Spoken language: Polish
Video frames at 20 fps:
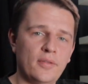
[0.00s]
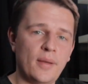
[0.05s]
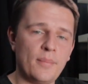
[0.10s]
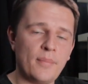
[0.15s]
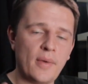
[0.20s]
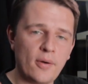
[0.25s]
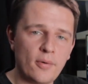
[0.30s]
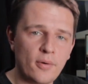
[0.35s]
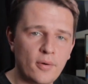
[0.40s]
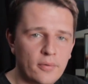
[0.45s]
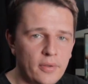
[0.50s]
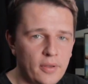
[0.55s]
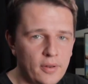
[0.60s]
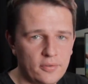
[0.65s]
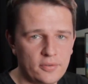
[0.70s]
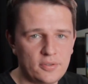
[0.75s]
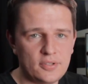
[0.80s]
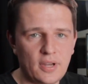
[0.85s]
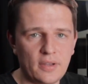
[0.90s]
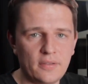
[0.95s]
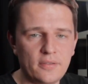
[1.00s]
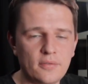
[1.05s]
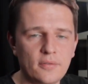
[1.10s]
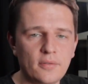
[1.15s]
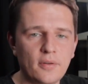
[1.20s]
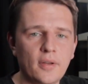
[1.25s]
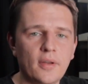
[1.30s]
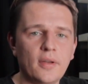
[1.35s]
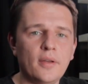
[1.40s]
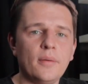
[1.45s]
na małą ilość
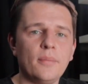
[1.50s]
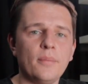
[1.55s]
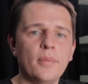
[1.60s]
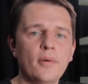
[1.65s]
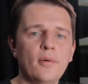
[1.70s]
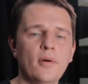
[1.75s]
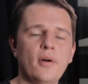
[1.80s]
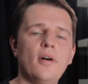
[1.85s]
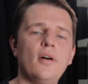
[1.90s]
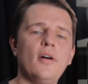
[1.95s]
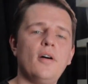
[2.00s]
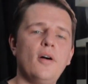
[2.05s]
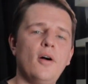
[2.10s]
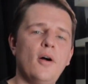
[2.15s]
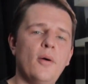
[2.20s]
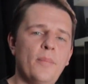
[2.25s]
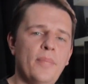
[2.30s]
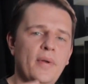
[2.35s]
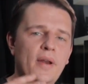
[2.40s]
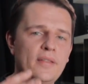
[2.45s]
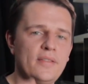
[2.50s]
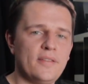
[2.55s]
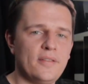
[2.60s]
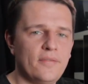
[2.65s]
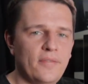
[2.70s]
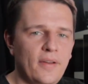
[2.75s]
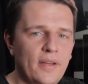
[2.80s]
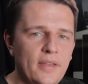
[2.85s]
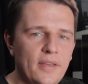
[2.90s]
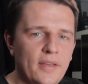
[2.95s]
czasu było
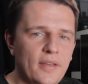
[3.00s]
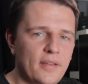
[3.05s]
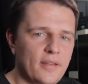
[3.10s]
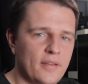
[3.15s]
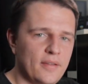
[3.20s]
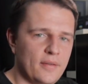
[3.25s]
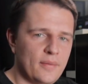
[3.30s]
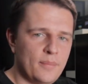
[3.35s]
opracowanie